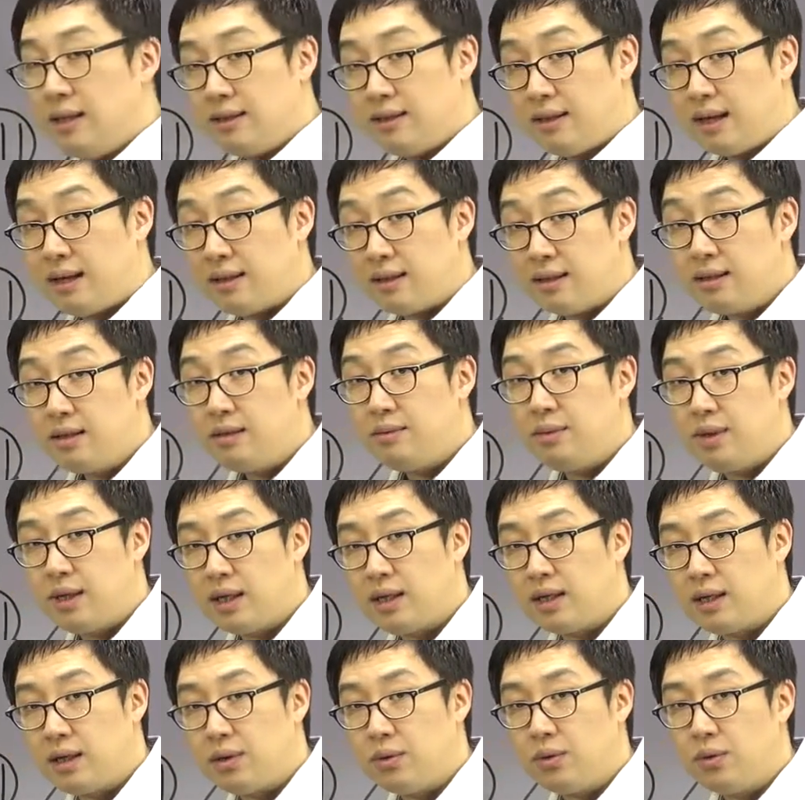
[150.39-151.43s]
다른
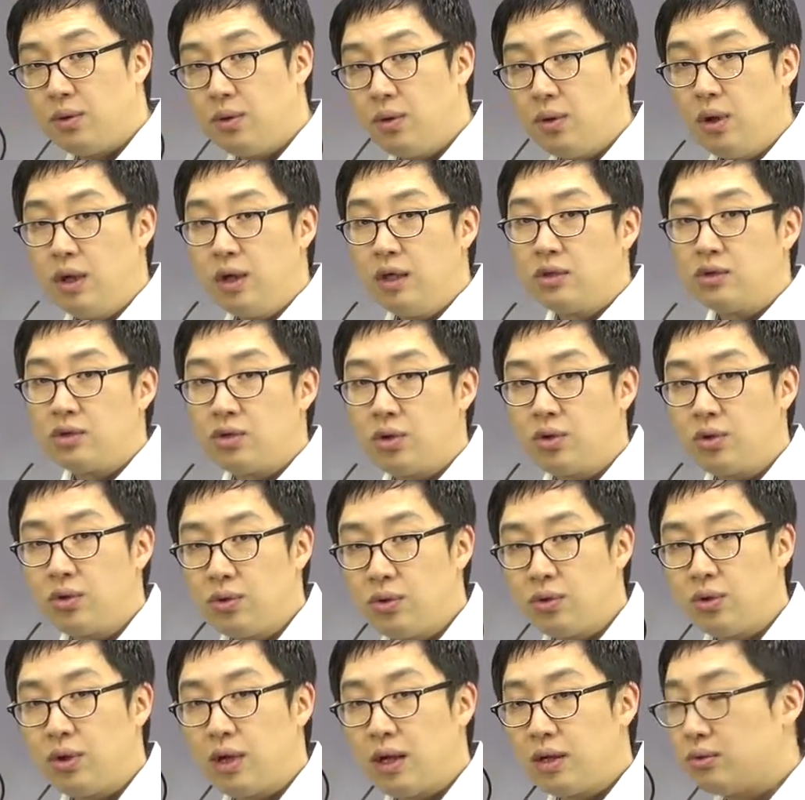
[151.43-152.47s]
의미가 되고 청유를